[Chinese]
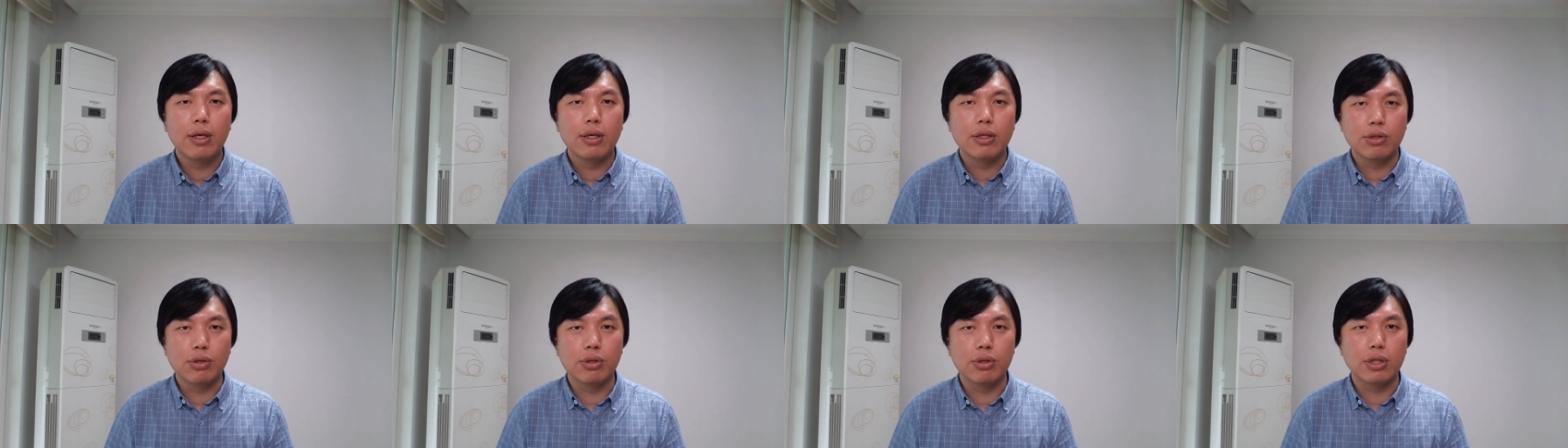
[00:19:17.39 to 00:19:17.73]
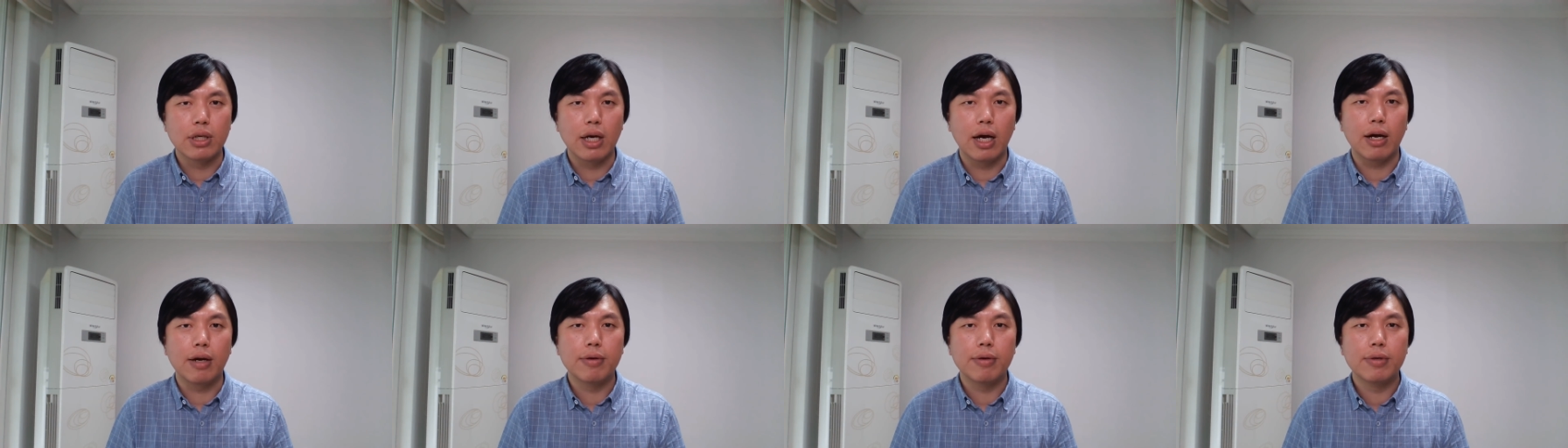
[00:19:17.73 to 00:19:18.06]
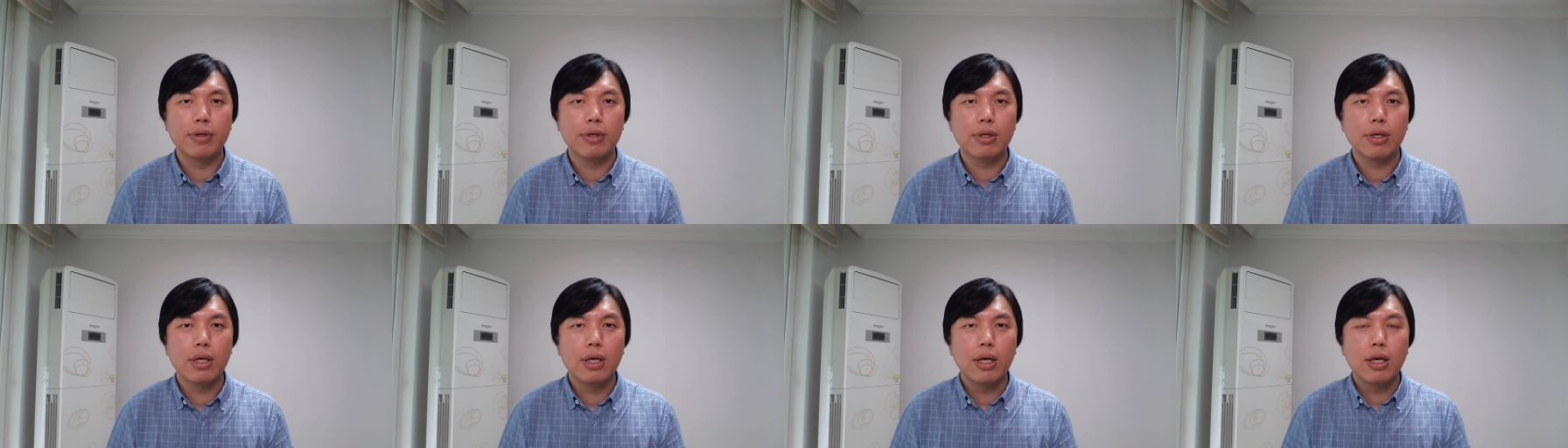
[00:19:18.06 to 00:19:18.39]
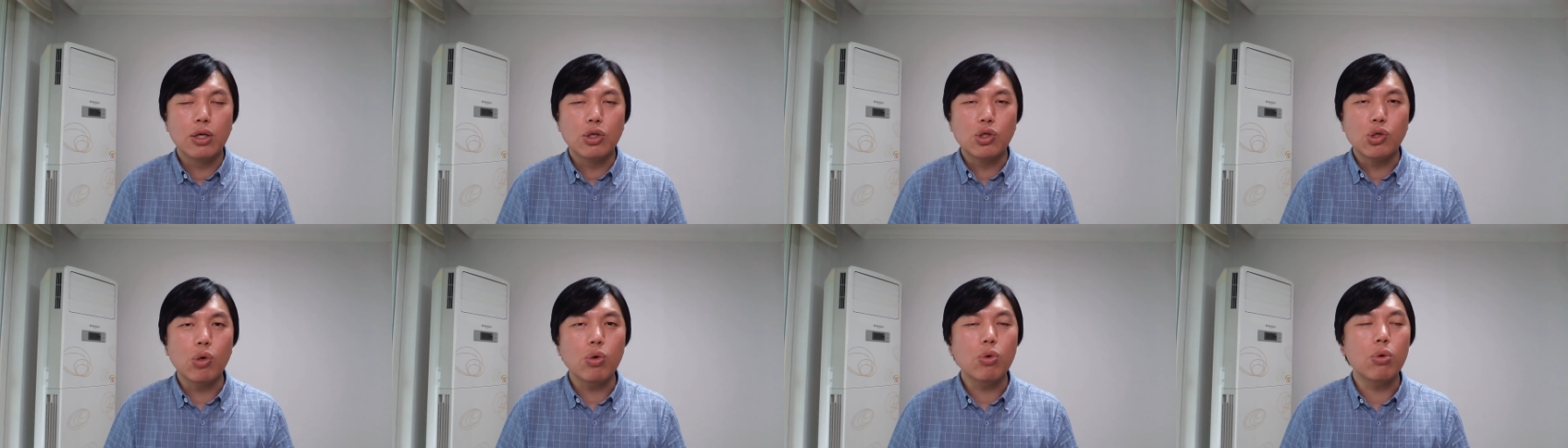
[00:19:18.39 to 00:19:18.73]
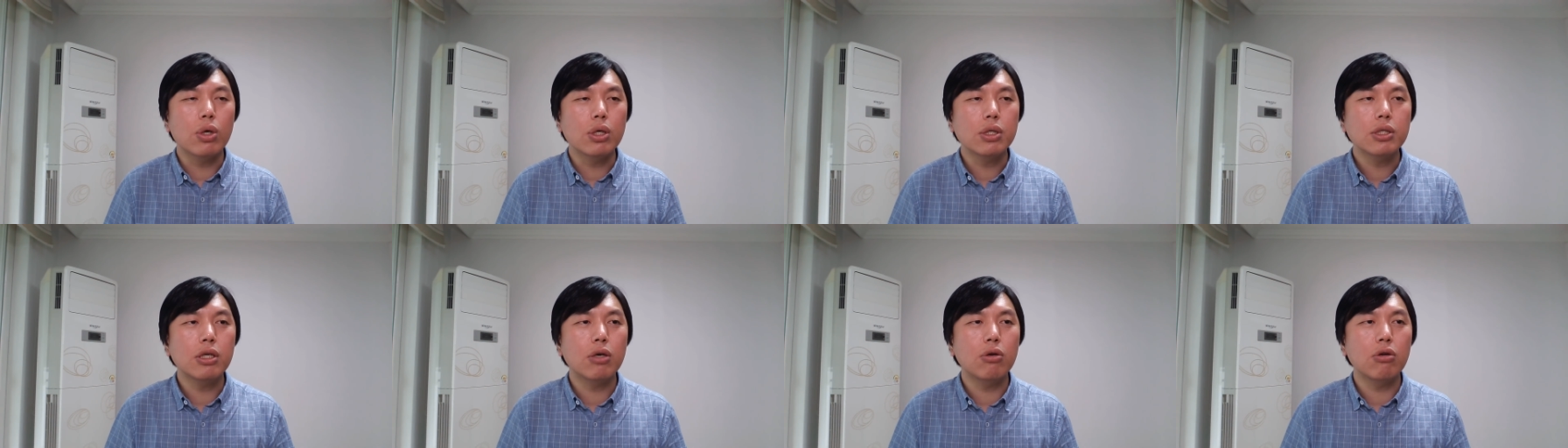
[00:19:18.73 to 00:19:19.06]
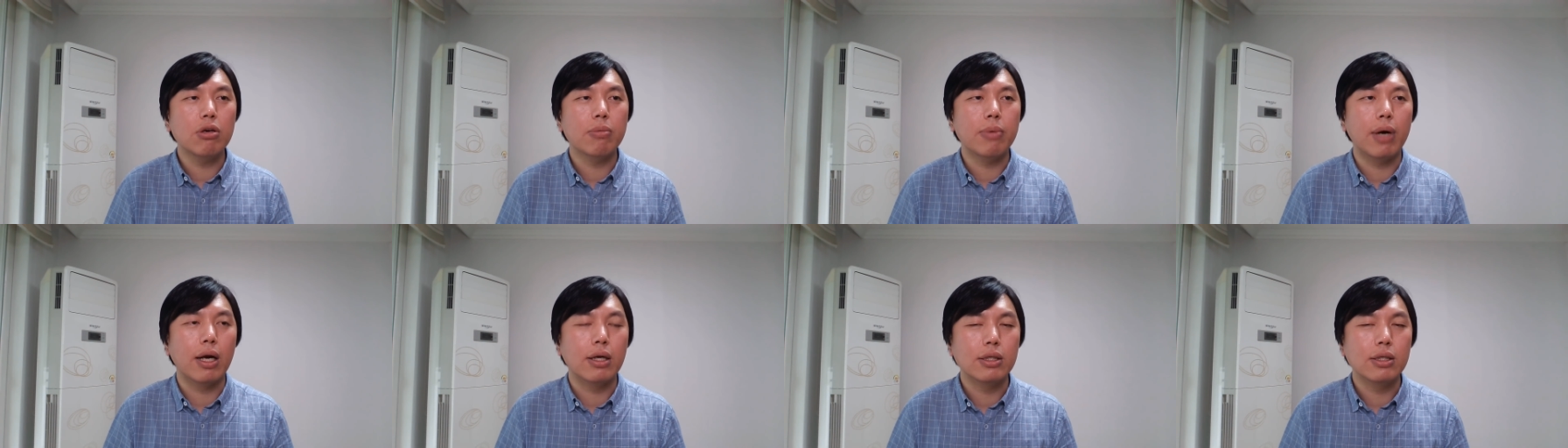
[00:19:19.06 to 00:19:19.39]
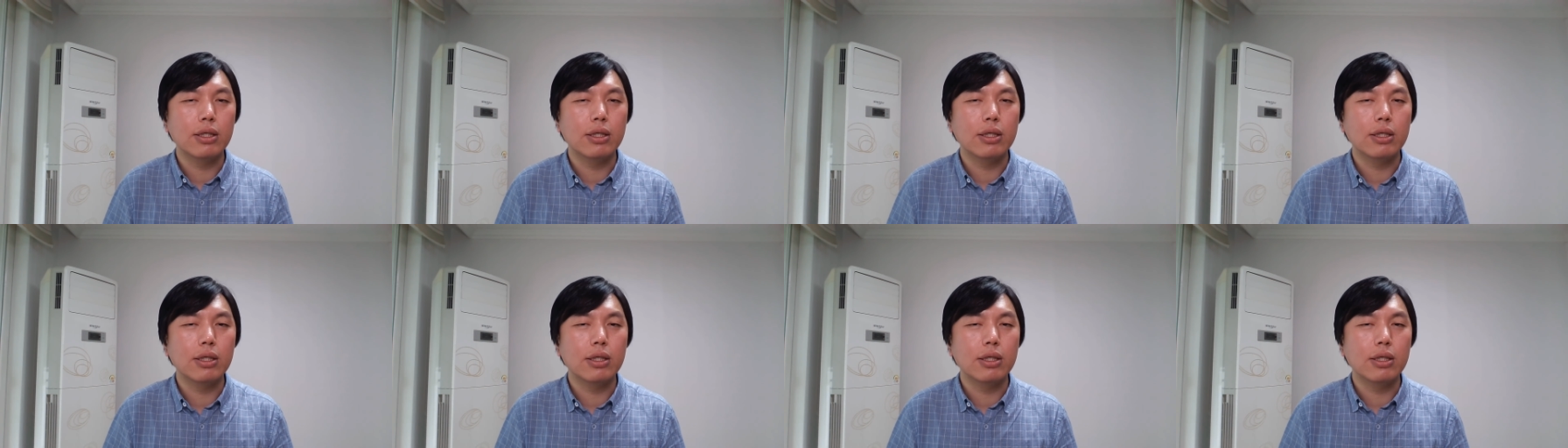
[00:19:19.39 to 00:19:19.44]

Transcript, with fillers: 就是这样，中国社会吧，